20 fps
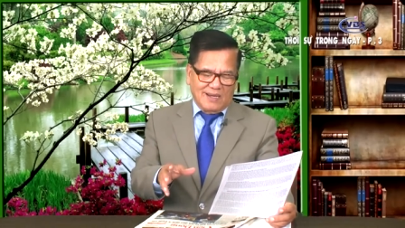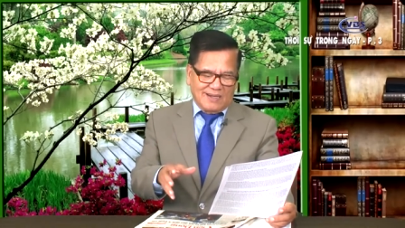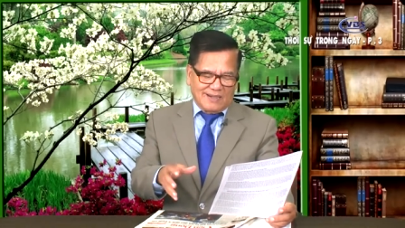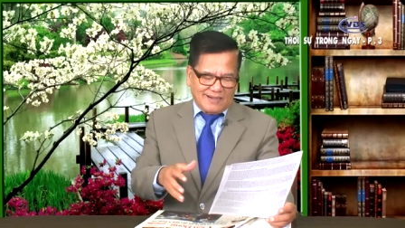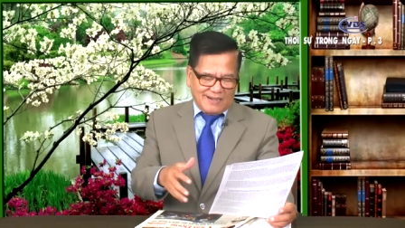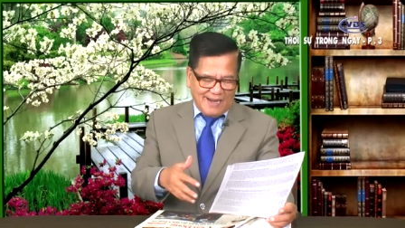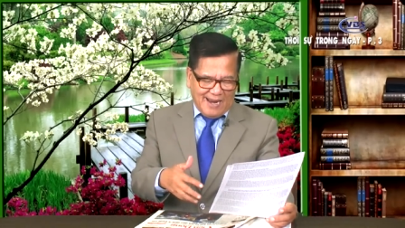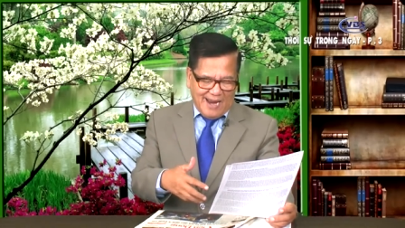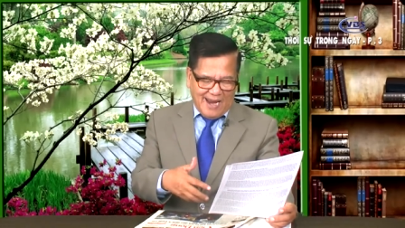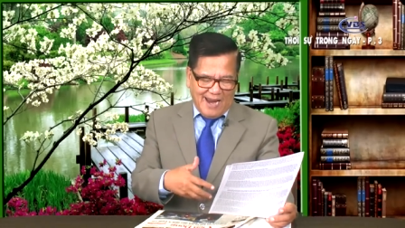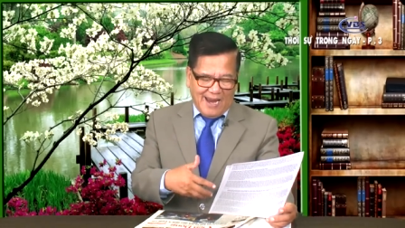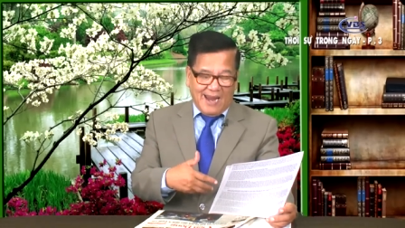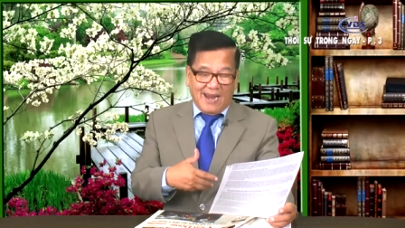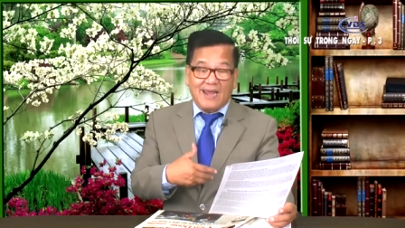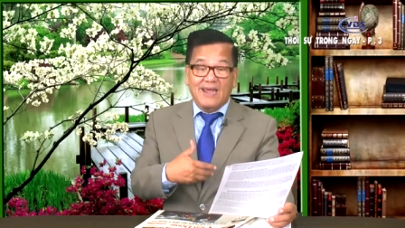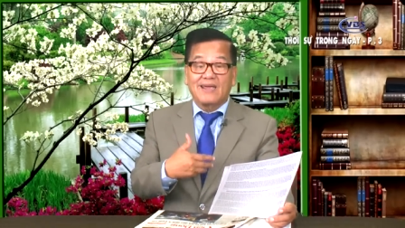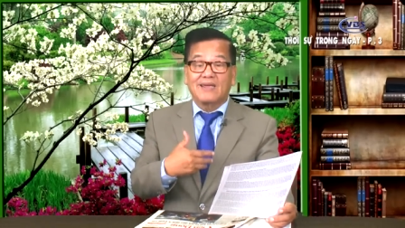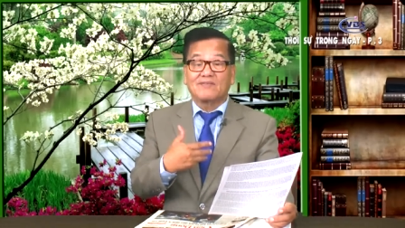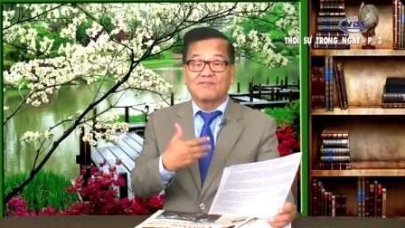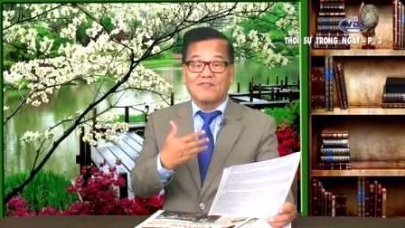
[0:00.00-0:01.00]

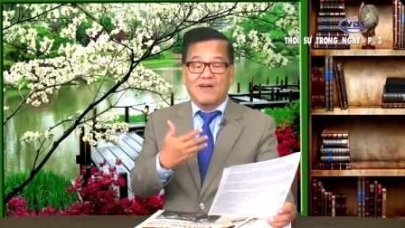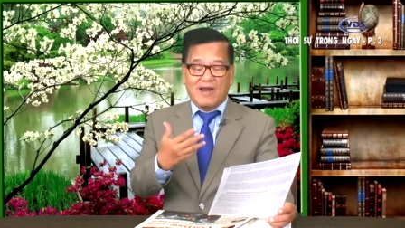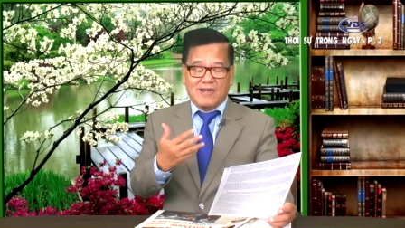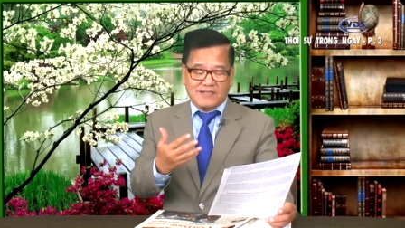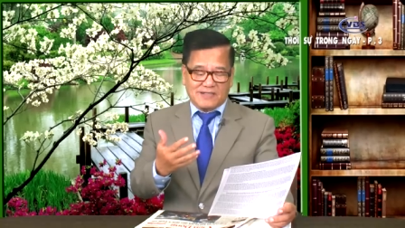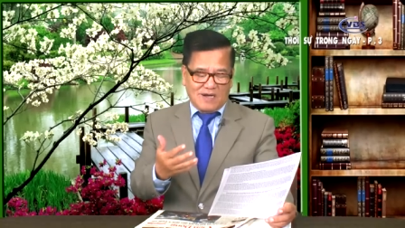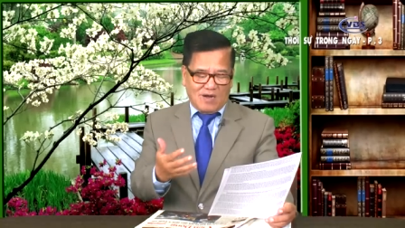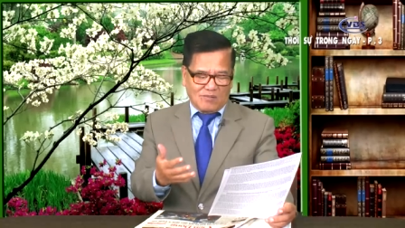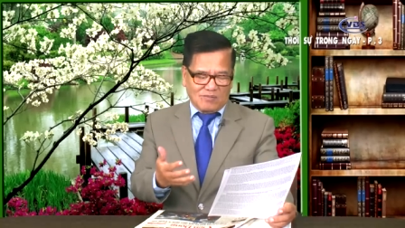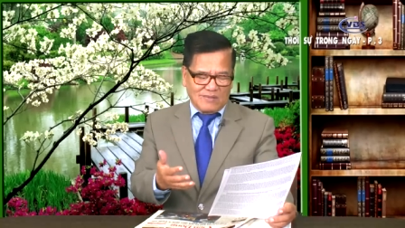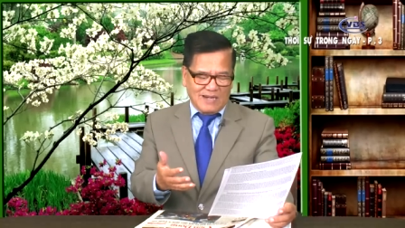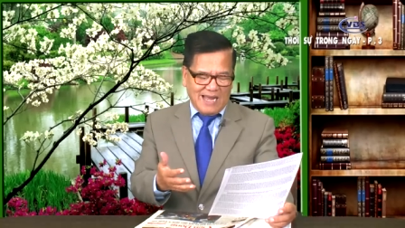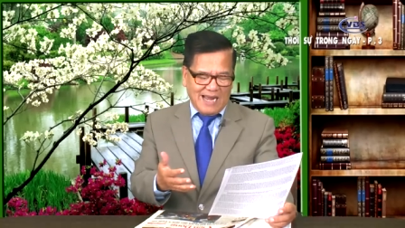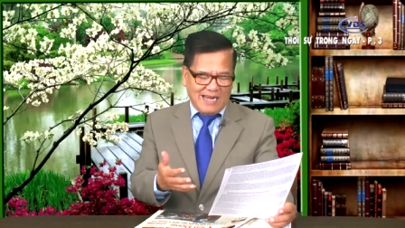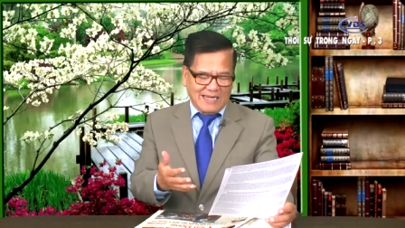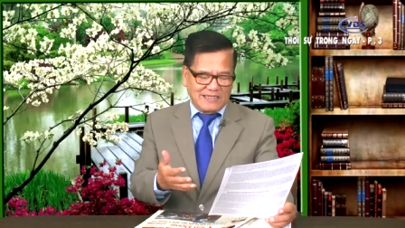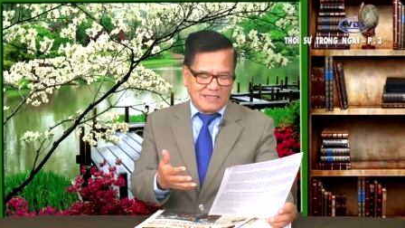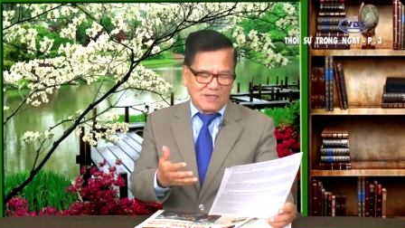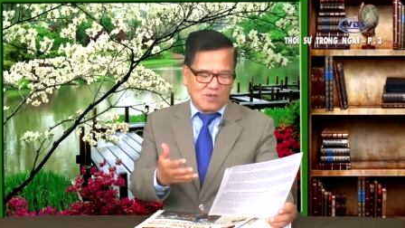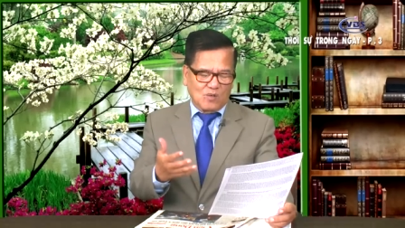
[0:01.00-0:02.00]
để phát động
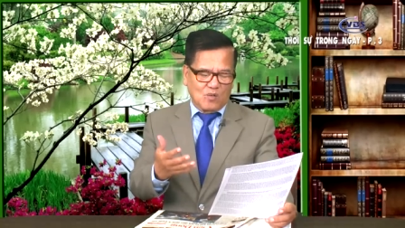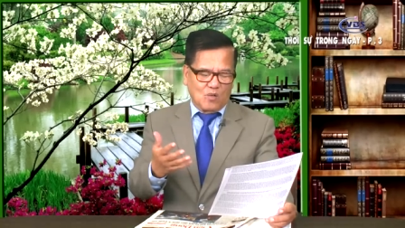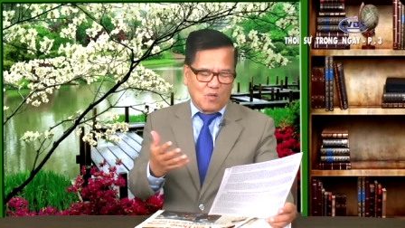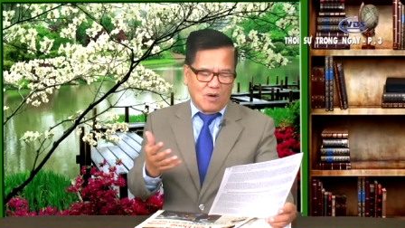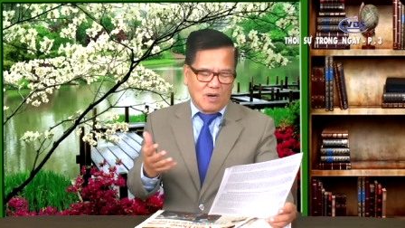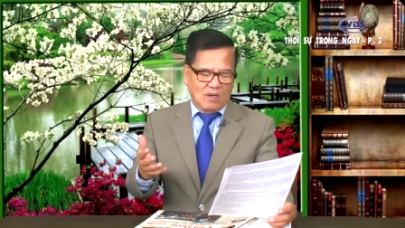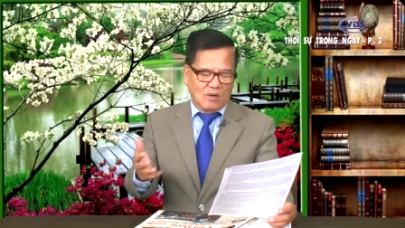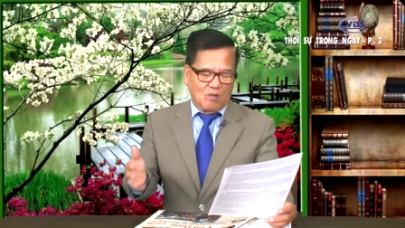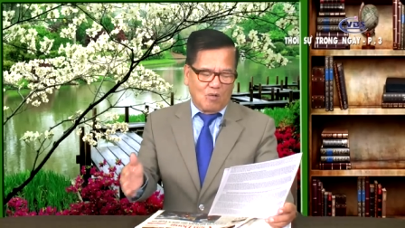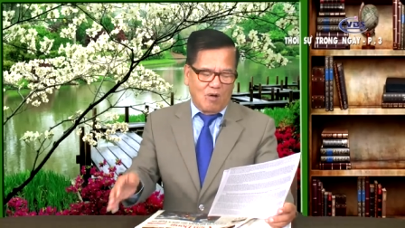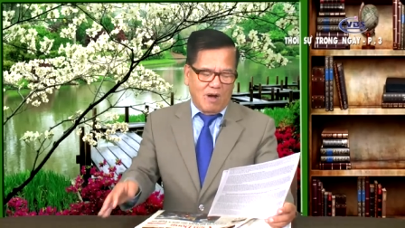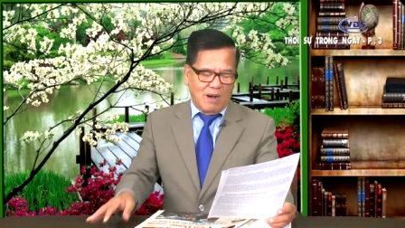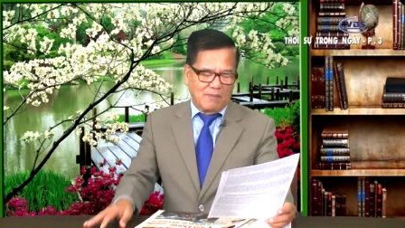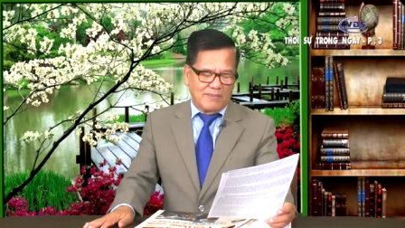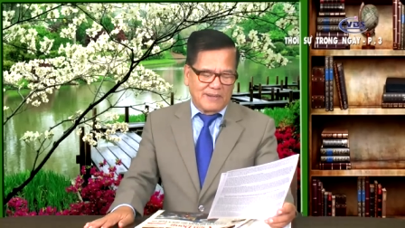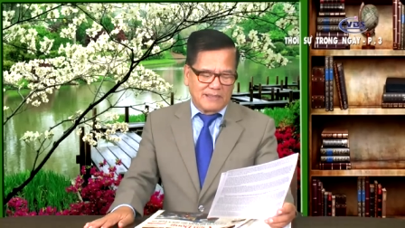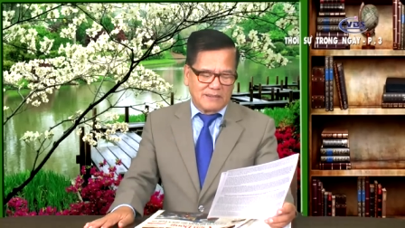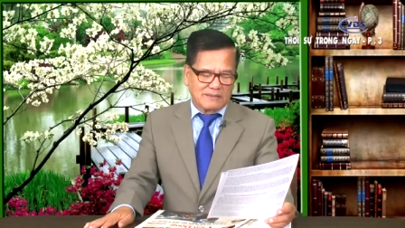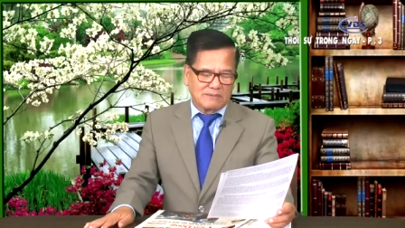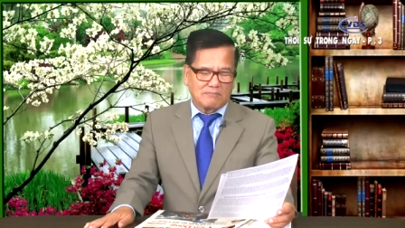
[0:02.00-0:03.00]
lại những cuộc hòa
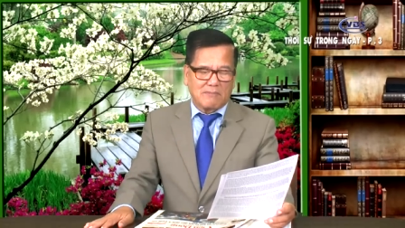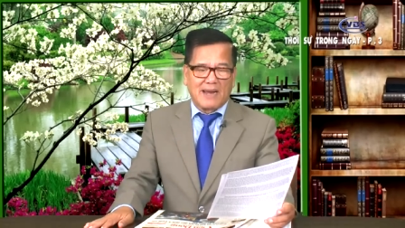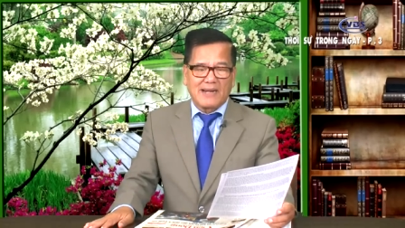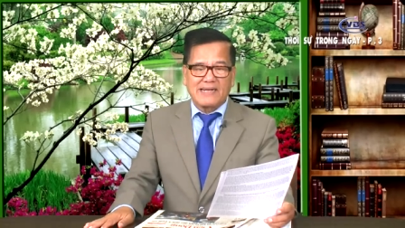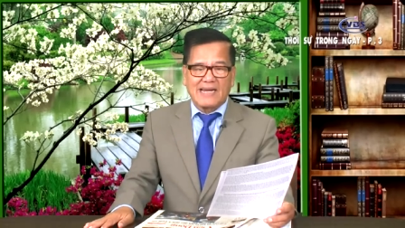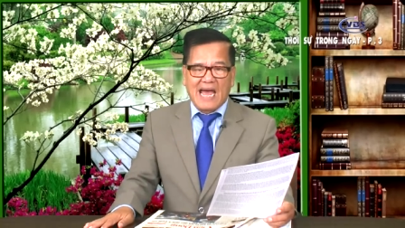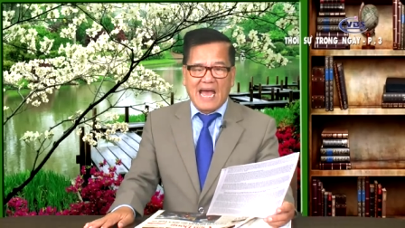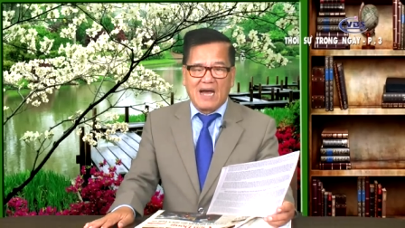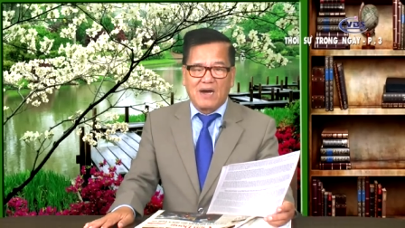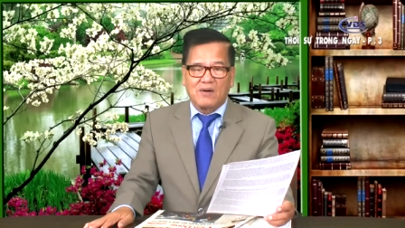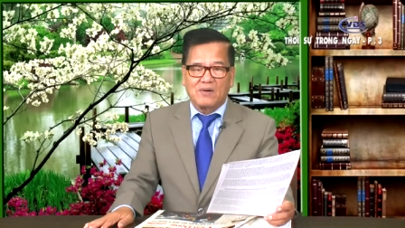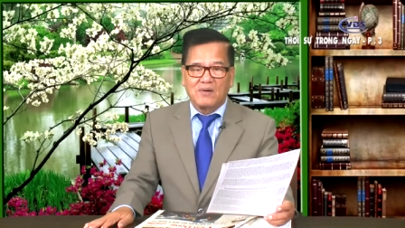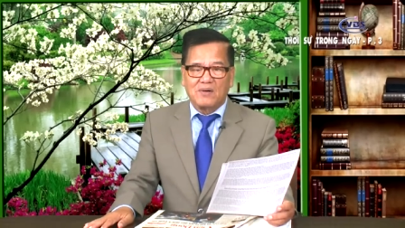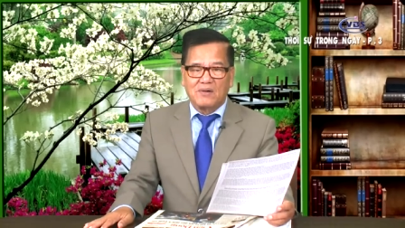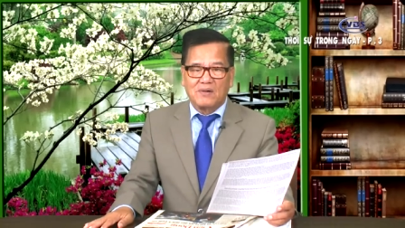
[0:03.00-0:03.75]
bình bán đảo